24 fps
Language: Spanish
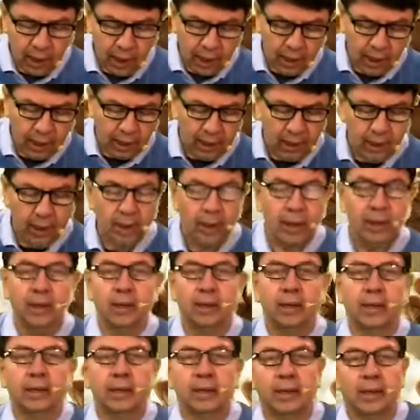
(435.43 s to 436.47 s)

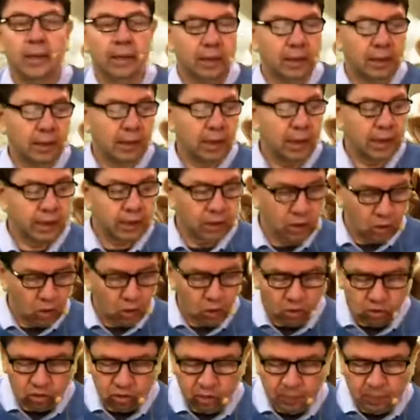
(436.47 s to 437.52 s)
a, eh, eh, en
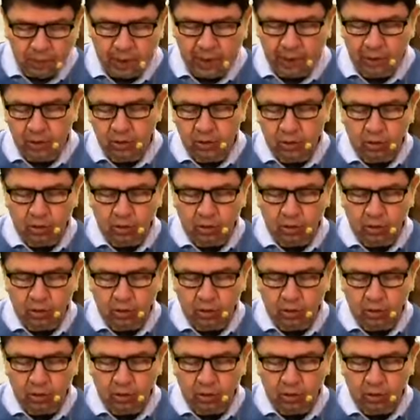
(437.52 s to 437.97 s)
Dios y para